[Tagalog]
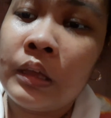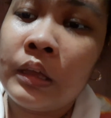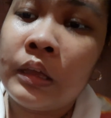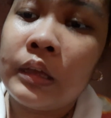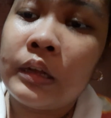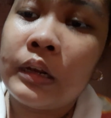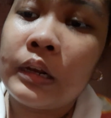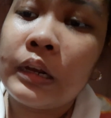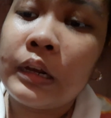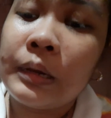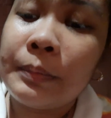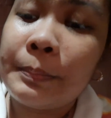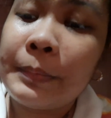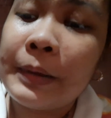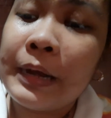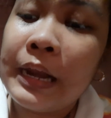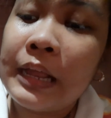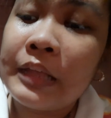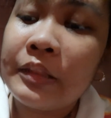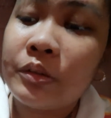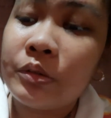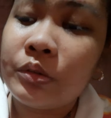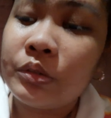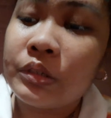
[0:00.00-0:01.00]

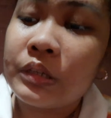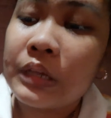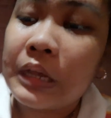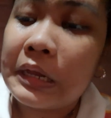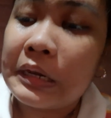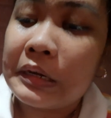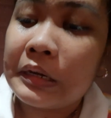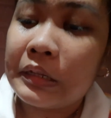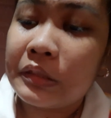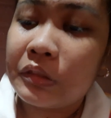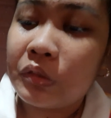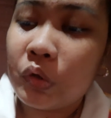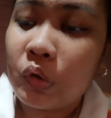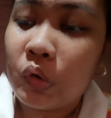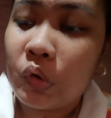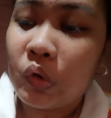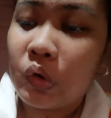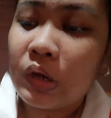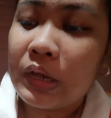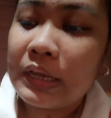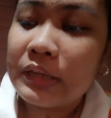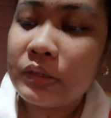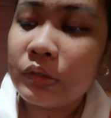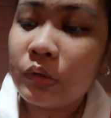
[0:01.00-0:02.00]
re-repellan ko sana to
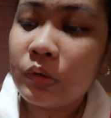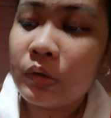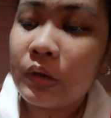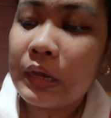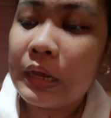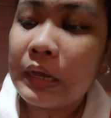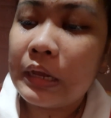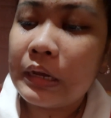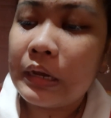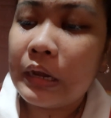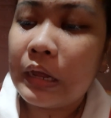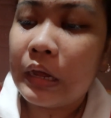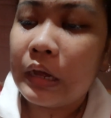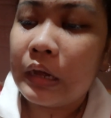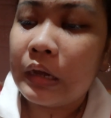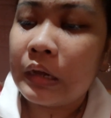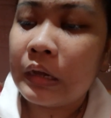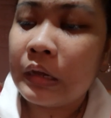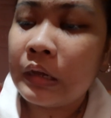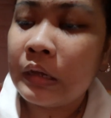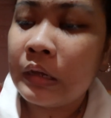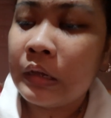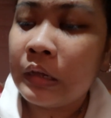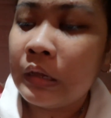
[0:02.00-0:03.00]
kaso nga lang
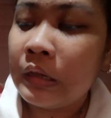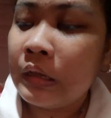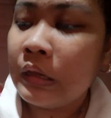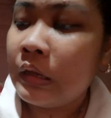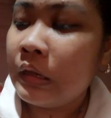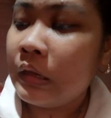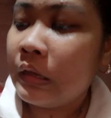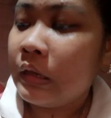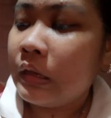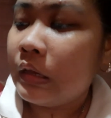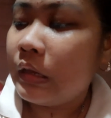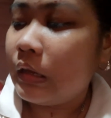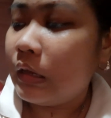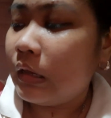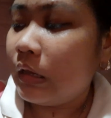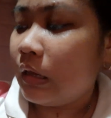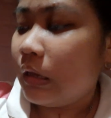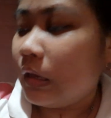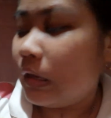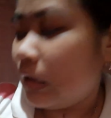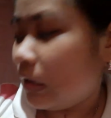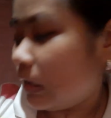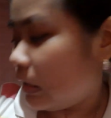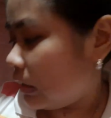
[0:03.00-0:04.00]

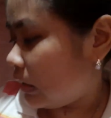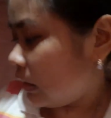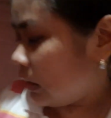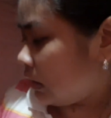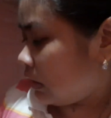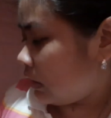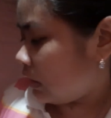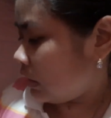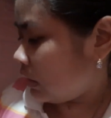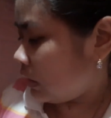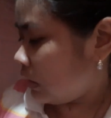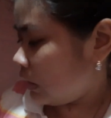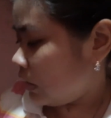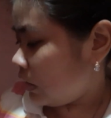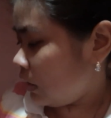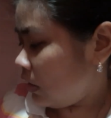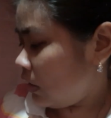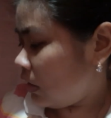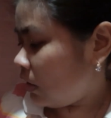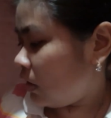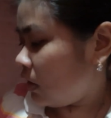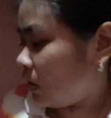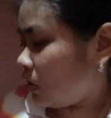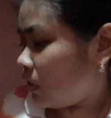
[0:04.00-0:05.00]
eh
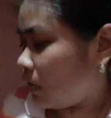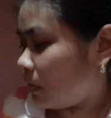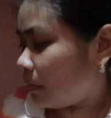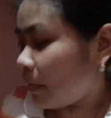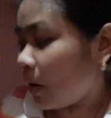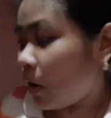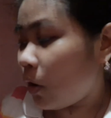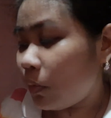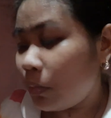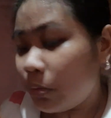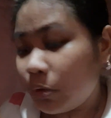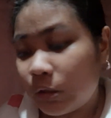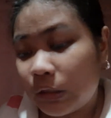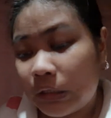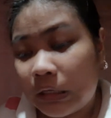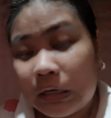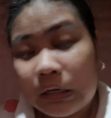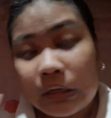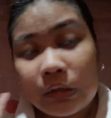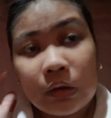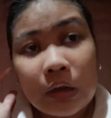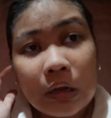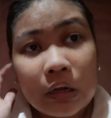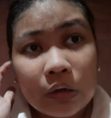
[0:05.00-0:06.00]
paubos na
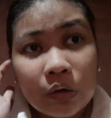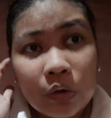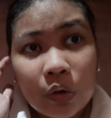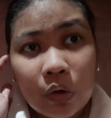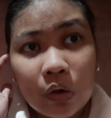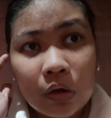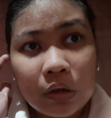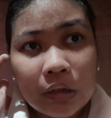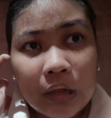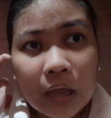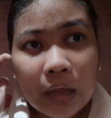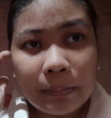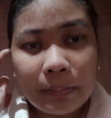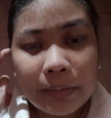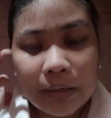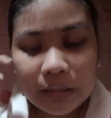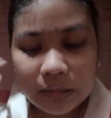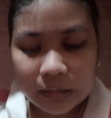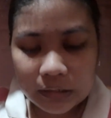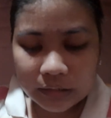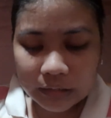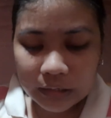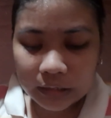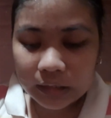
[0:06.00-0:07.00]
rin yung alcohol namin
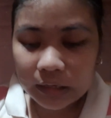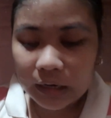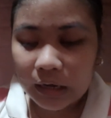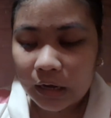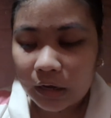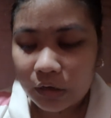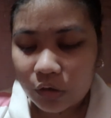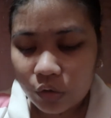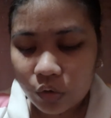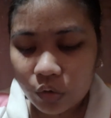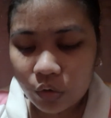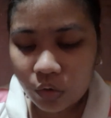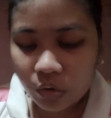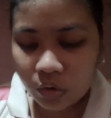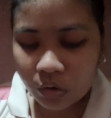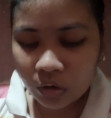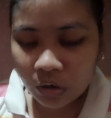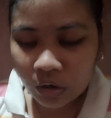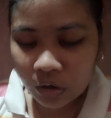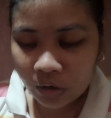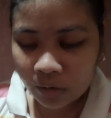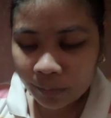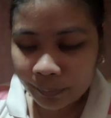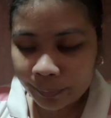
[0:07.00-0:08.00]
isa na lang yung
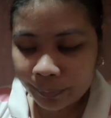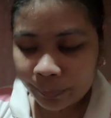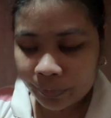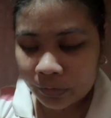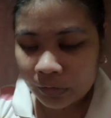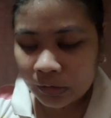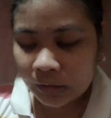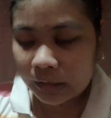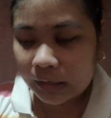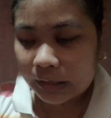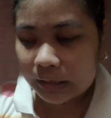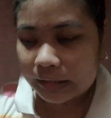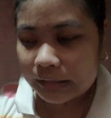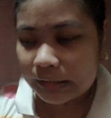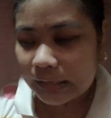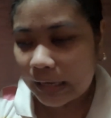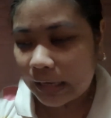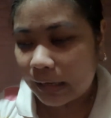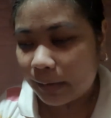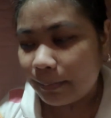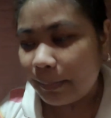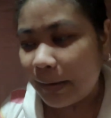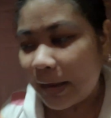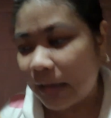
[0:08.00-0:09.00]

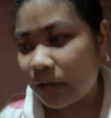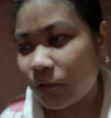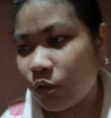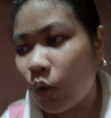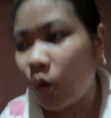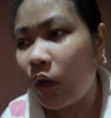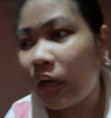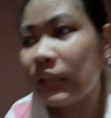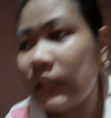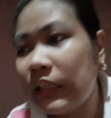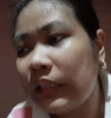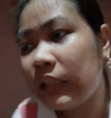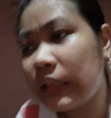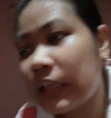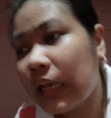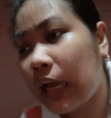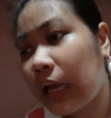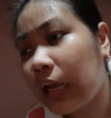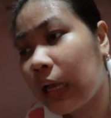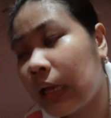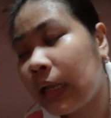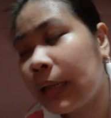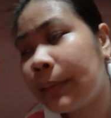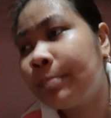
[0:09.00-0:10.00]
reserva so
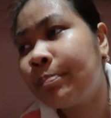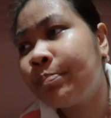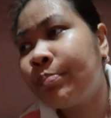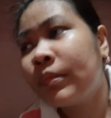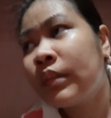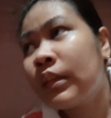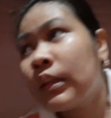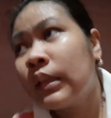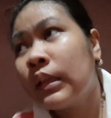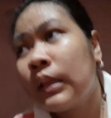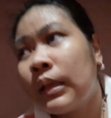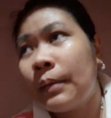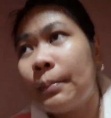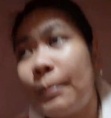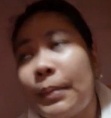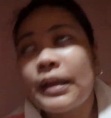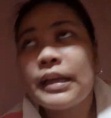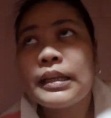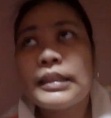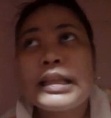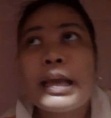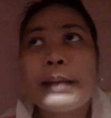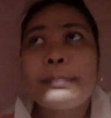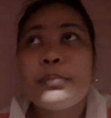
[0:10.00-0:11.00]
kanina
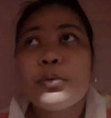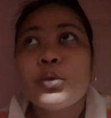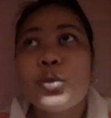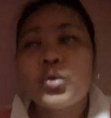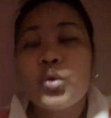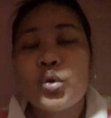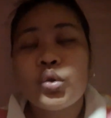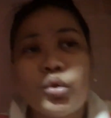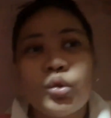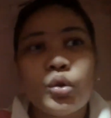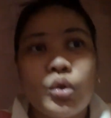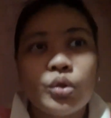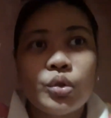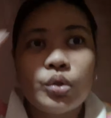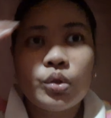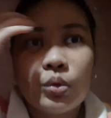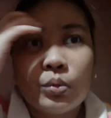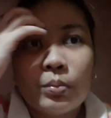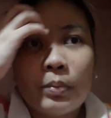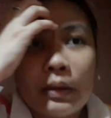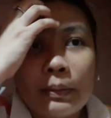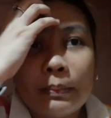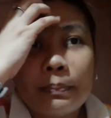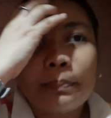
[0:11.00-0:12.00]
Pagkatapos ko
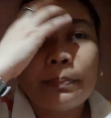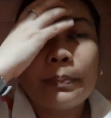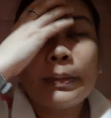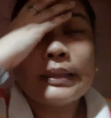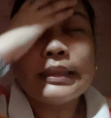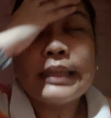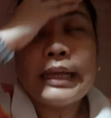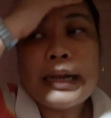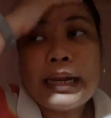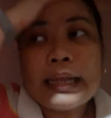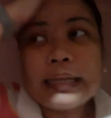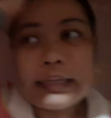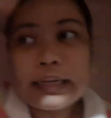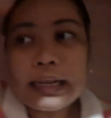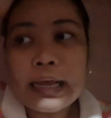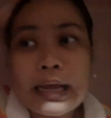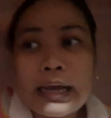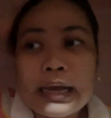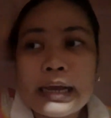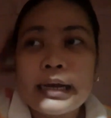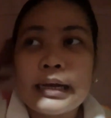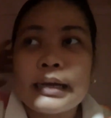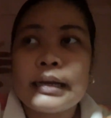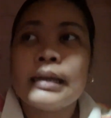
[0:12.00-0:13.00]
doon magpadala
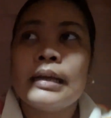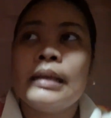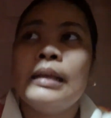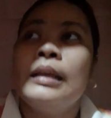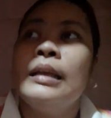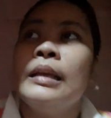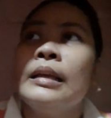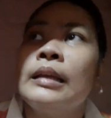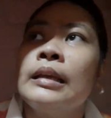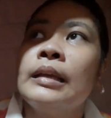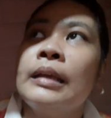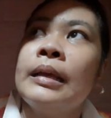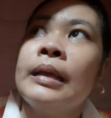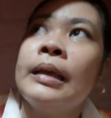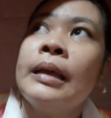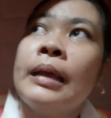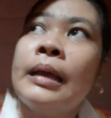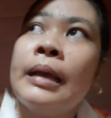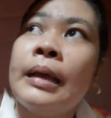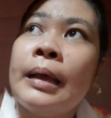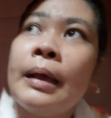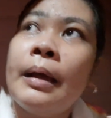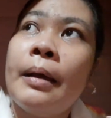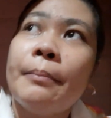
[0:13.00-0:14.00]
ng
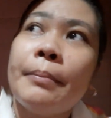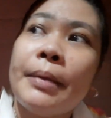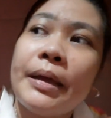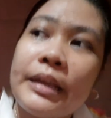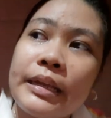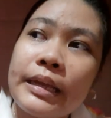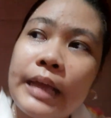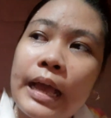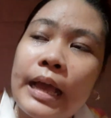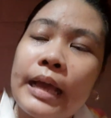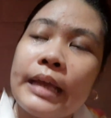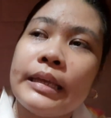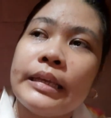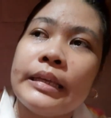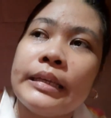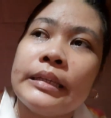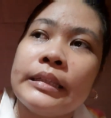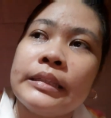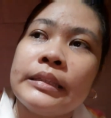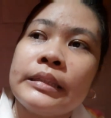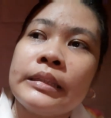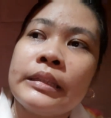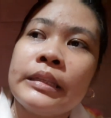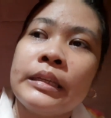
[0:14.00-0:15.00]

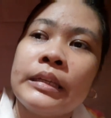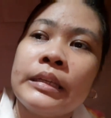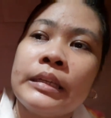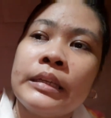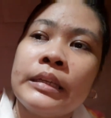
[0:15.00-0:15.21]
pagkain,